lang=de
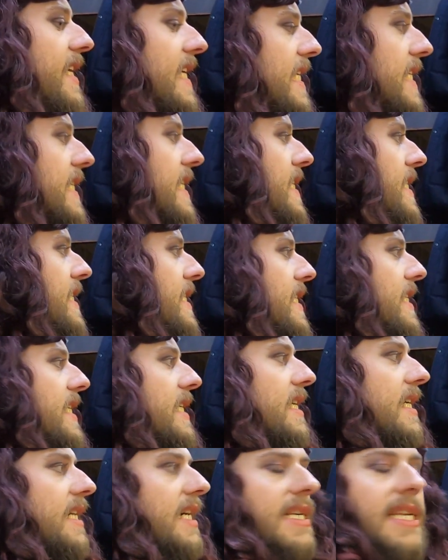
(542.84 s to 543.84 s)
hier
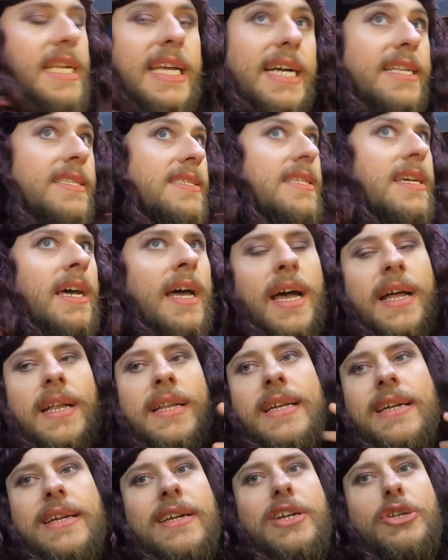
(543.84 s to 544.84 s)
äh, die
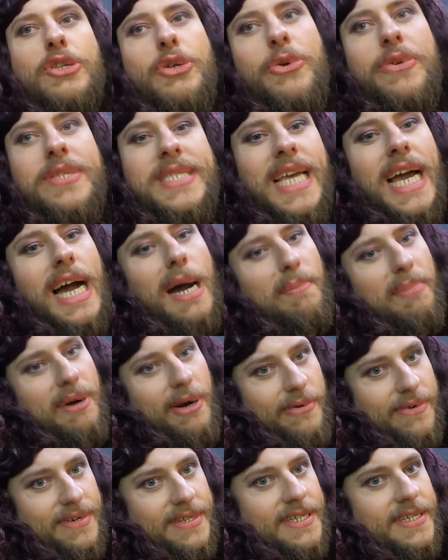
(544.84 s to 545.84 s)
ganze Gedöns hier
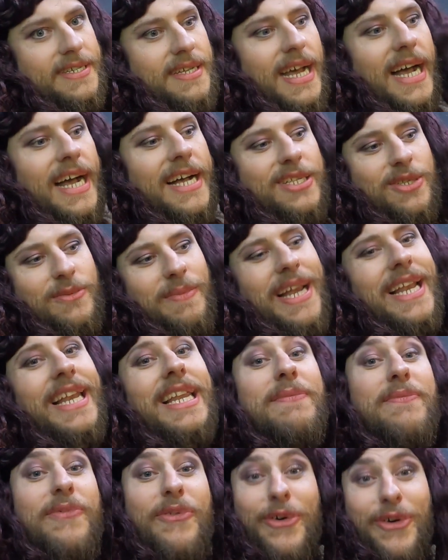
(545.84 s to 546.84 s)
abbaut. Ne? Also, meine
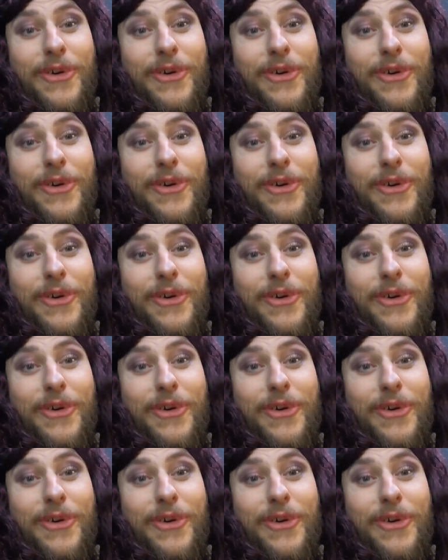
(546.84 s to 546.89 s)
lieben